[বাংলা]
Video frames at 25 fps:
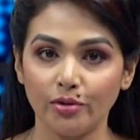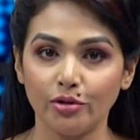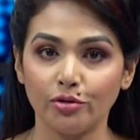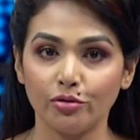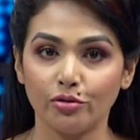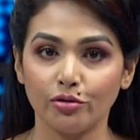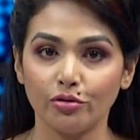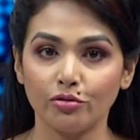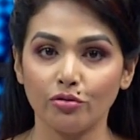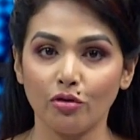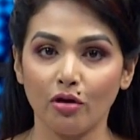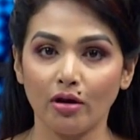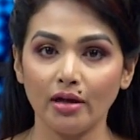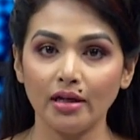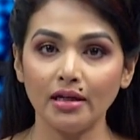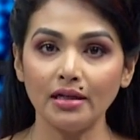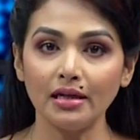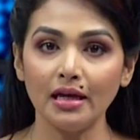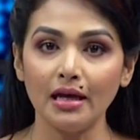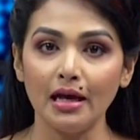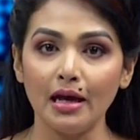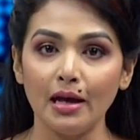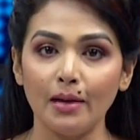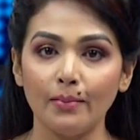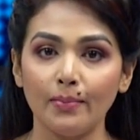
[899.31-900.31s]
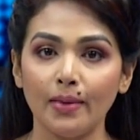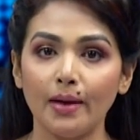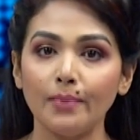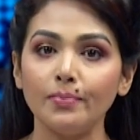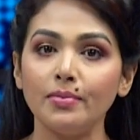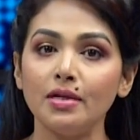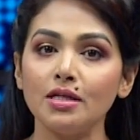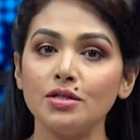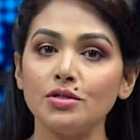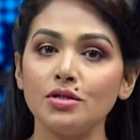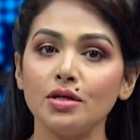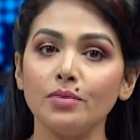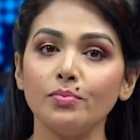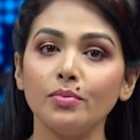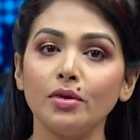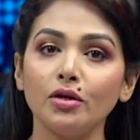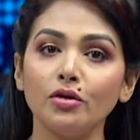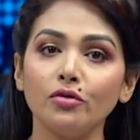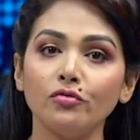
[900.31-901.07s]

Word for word: বিতরণ করেন পাবনা চেম্বার